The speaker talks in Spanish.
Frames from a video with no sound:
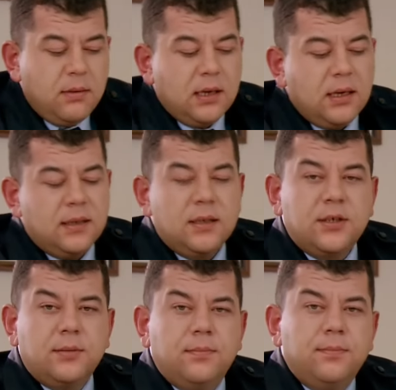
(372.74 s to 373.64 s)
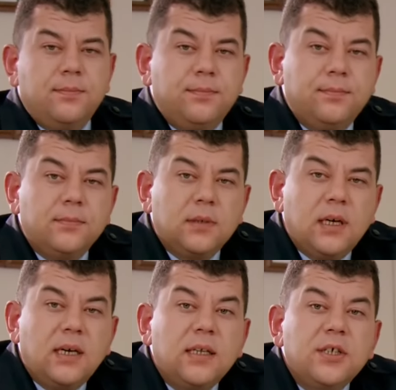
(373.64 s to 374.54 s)
Escúcheme bien.
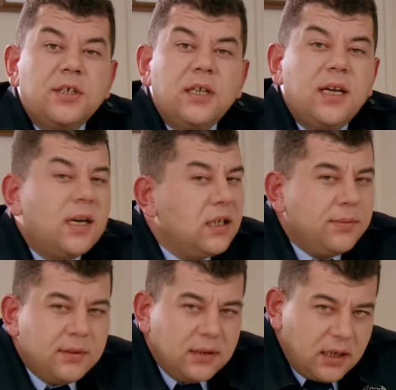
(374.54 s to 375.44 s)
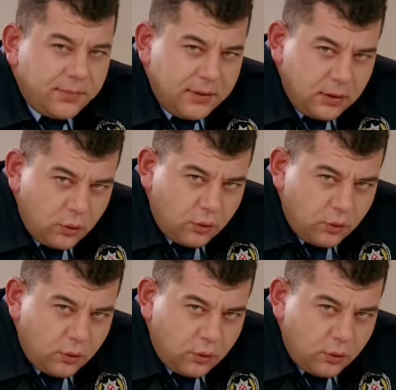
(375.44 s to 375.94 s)
Su hermana no tiene señales de